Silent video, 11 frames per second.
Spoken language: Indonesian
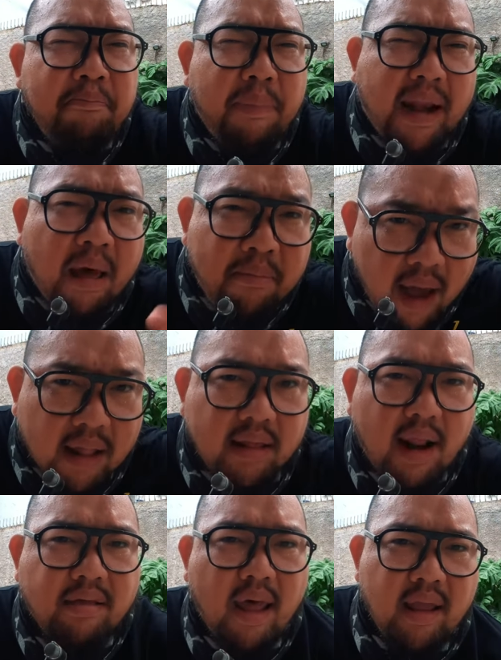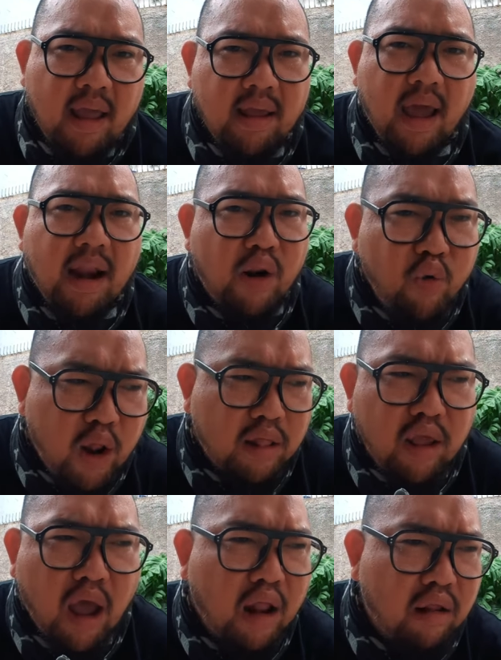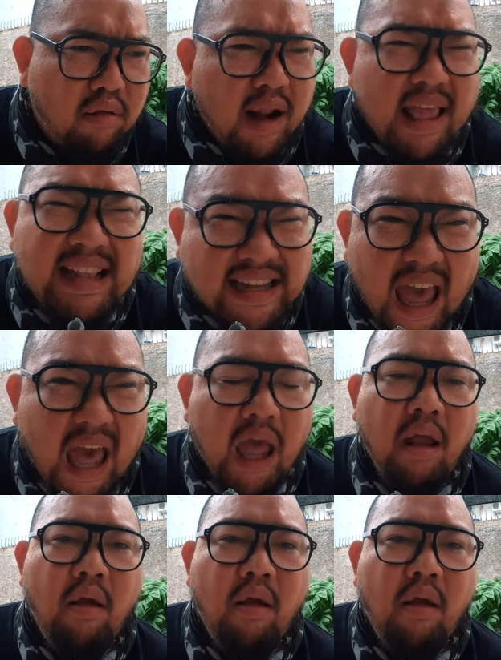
beda banget rasanya ikan lu nanti akan lincah